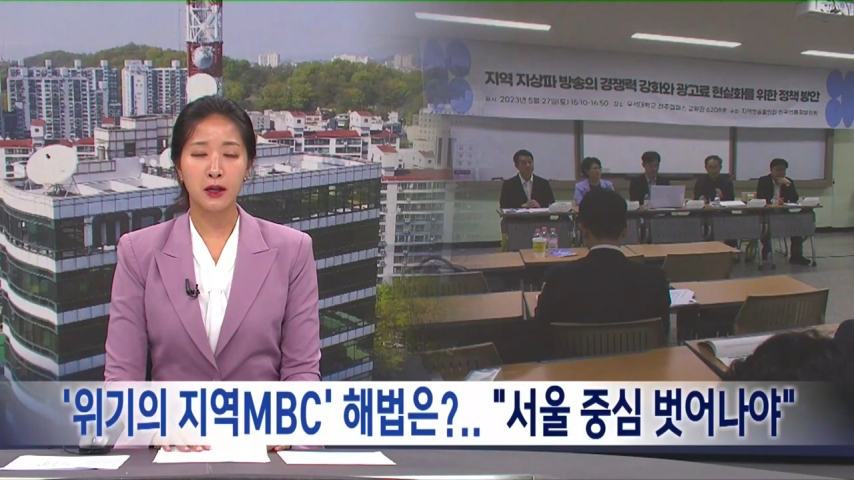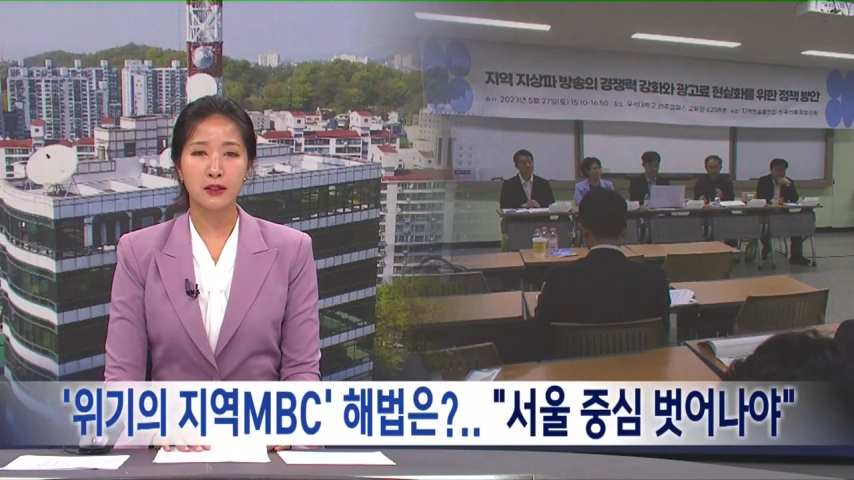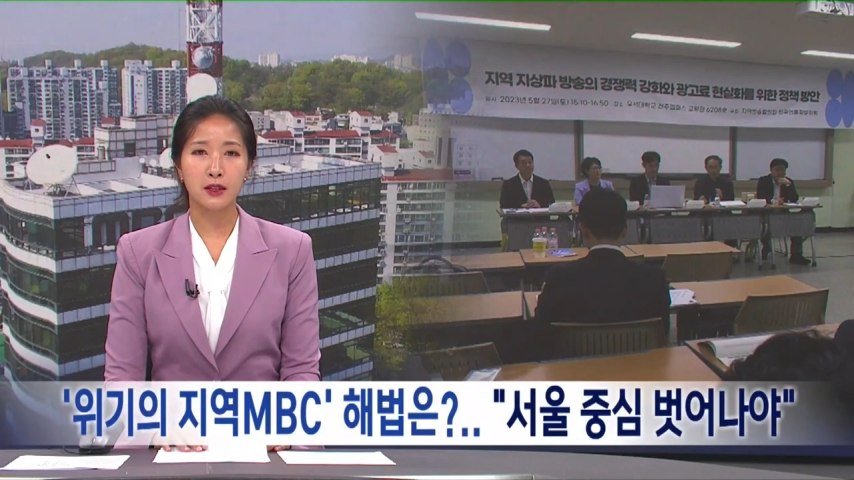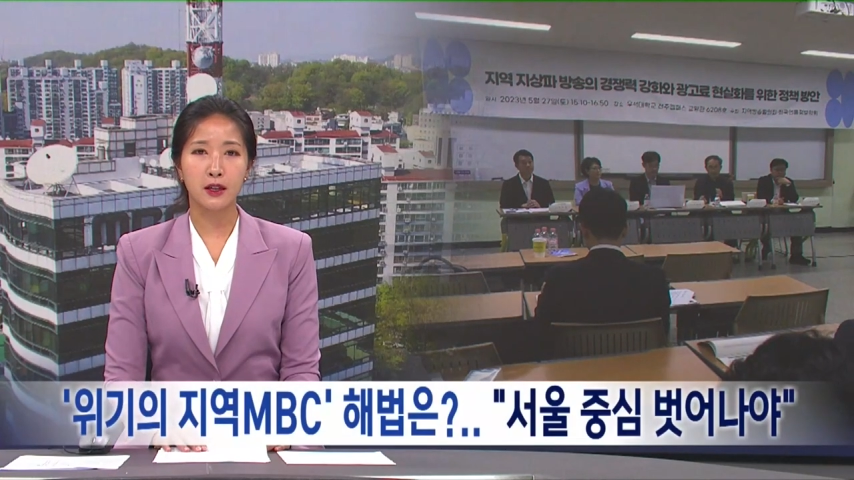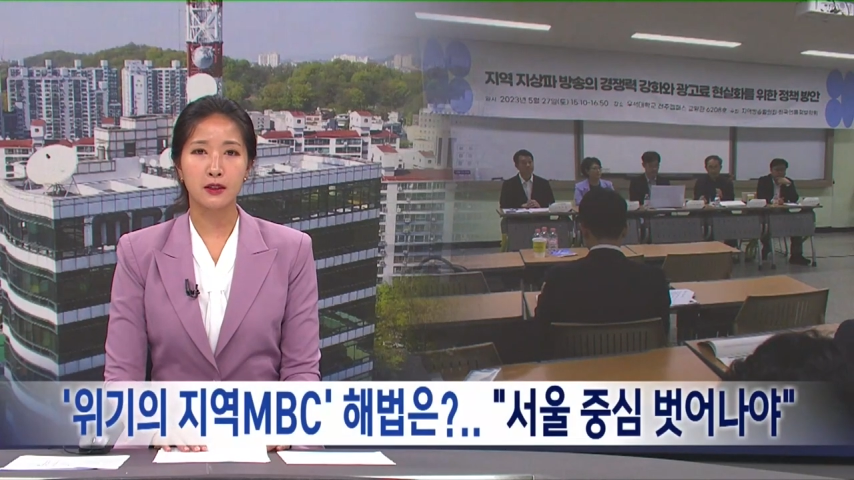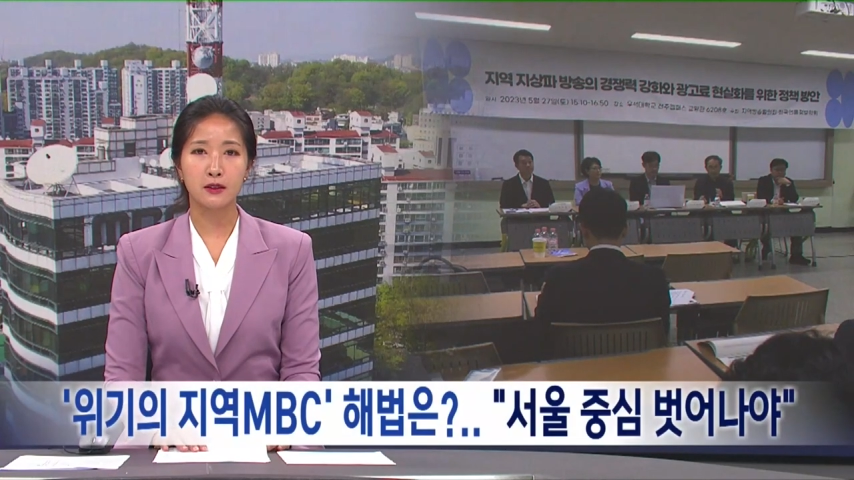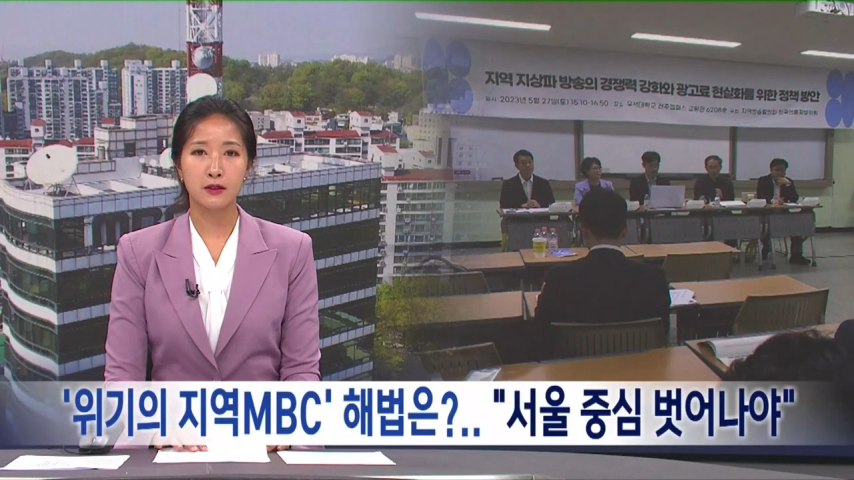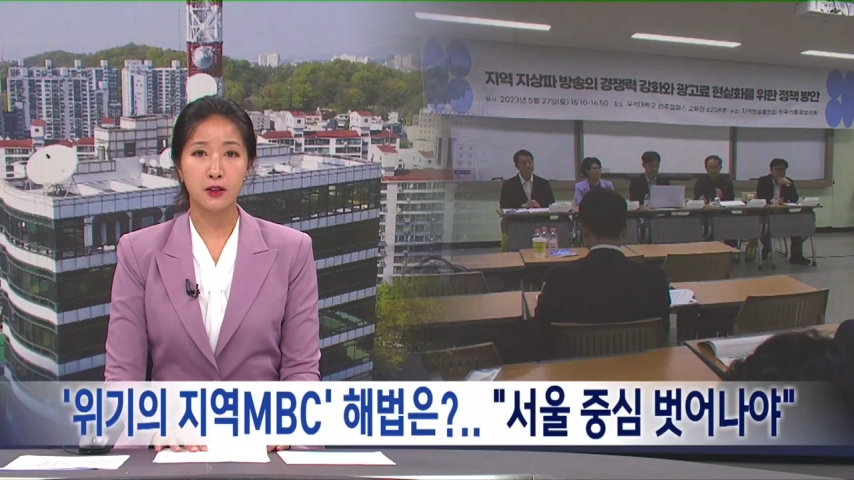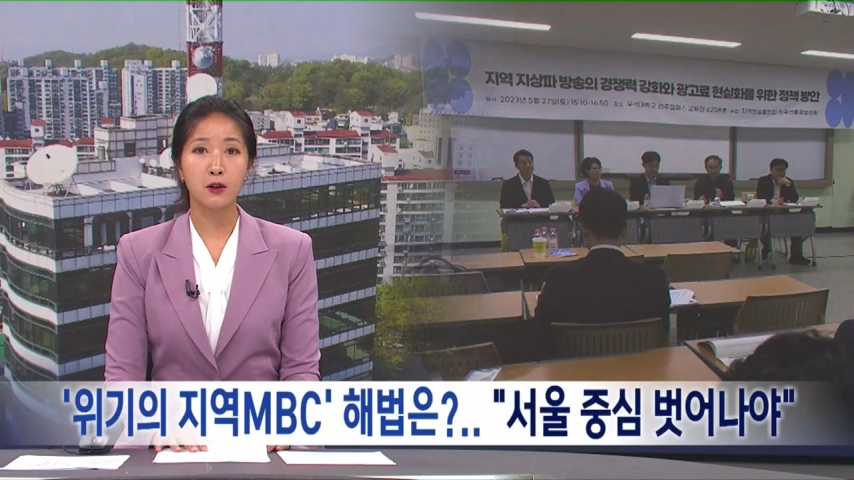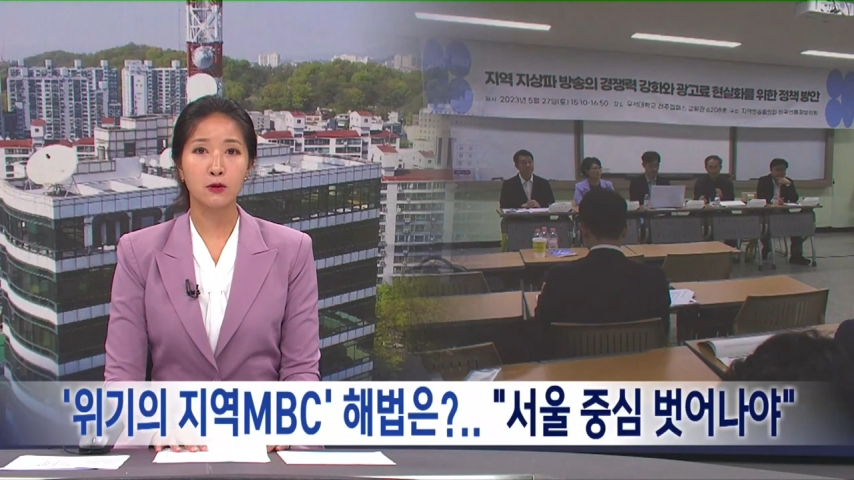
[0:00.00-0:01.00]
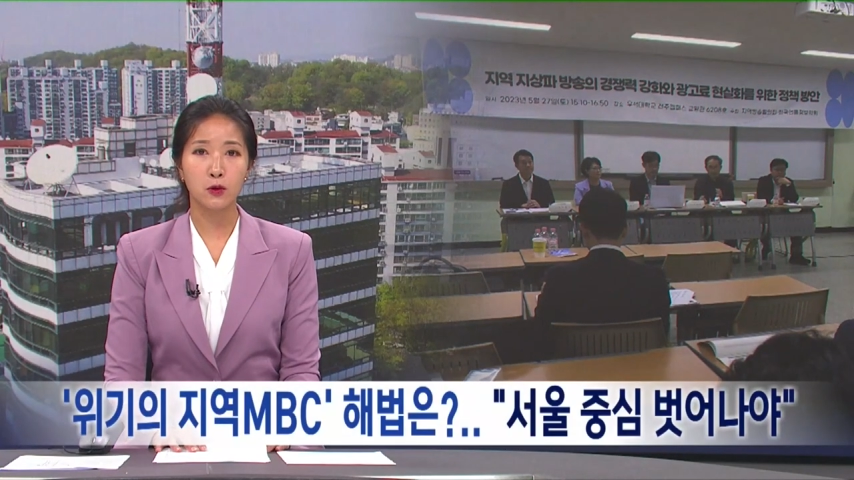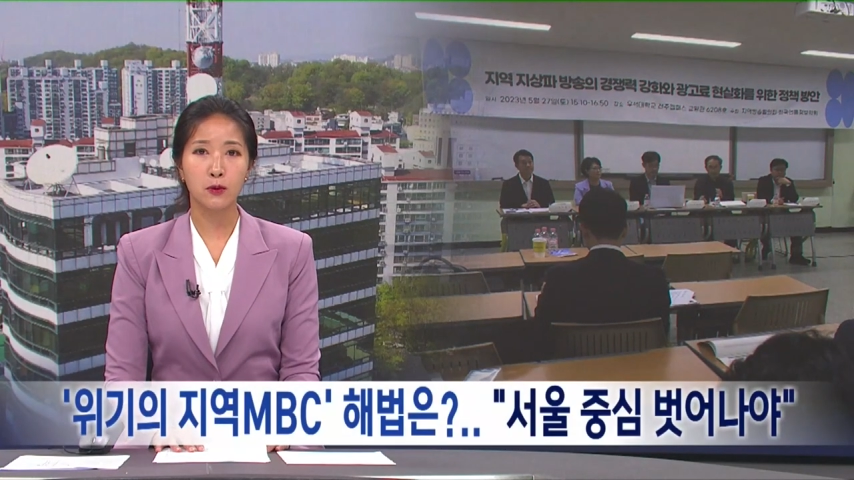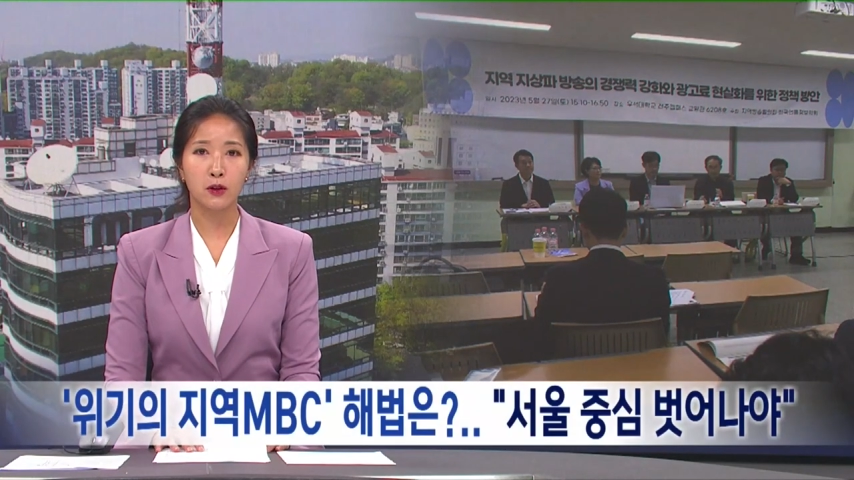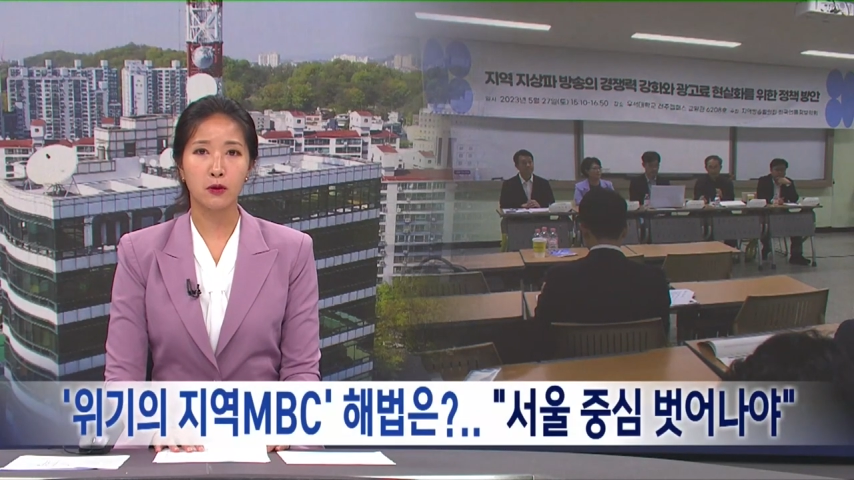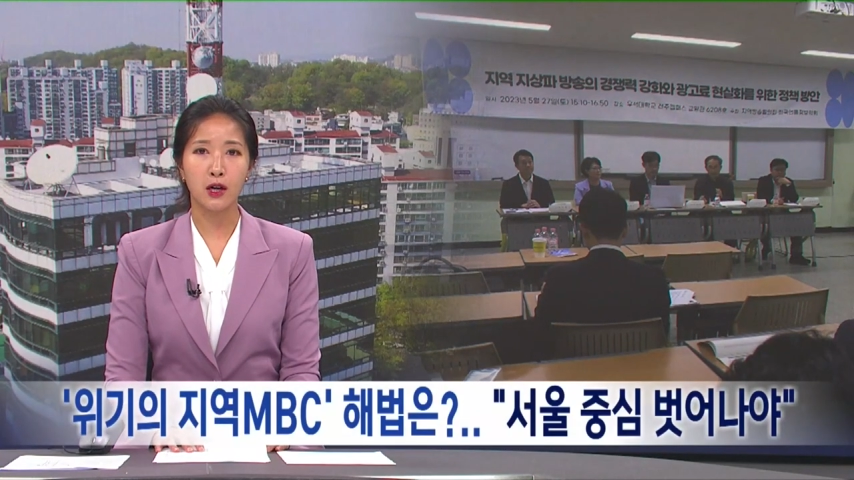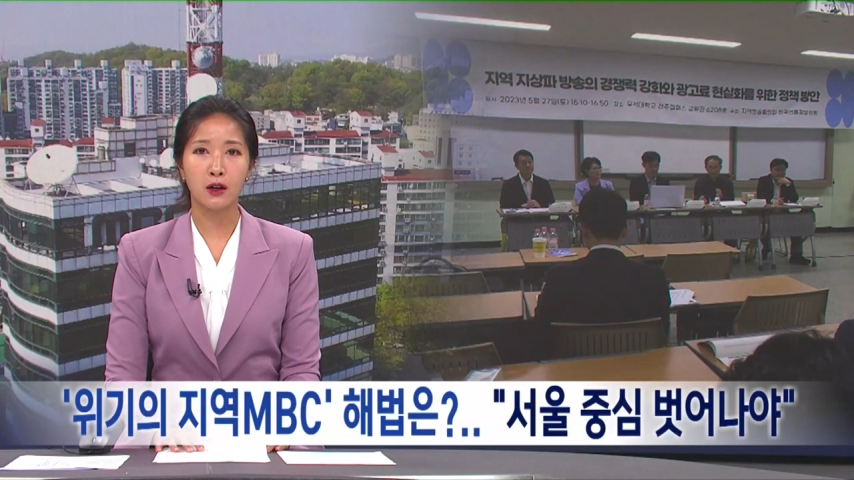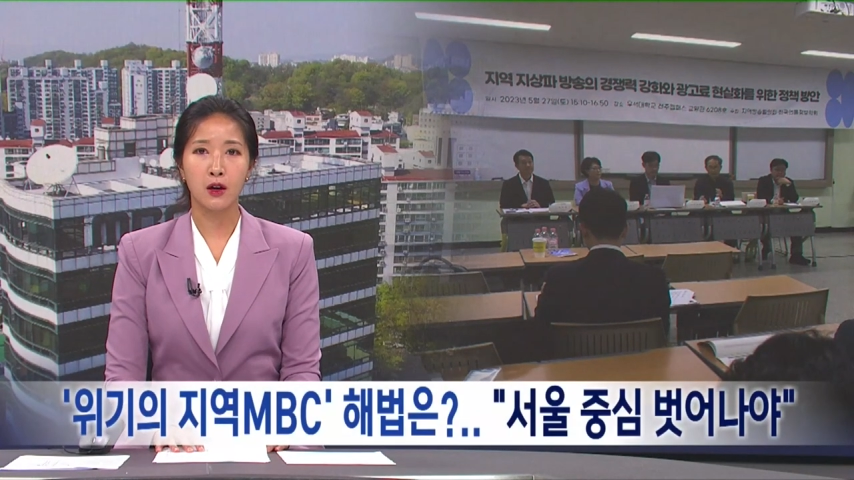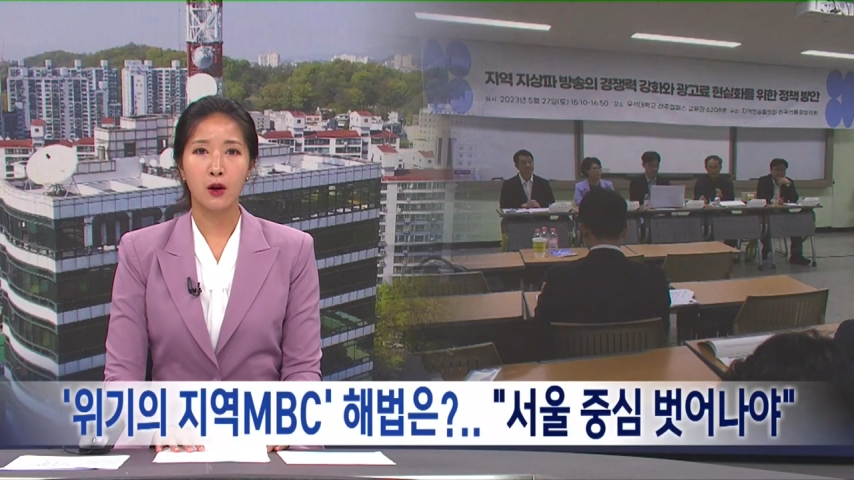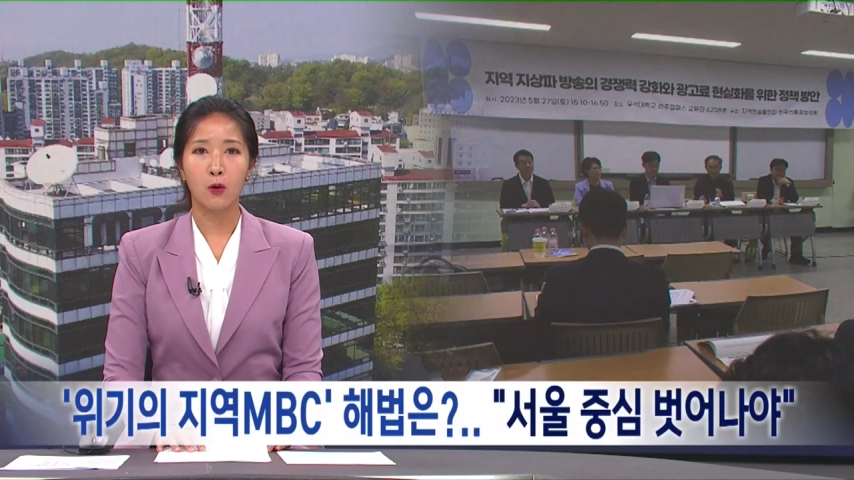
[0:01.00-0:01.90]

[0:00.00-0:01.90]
발생하는 지역 소멸과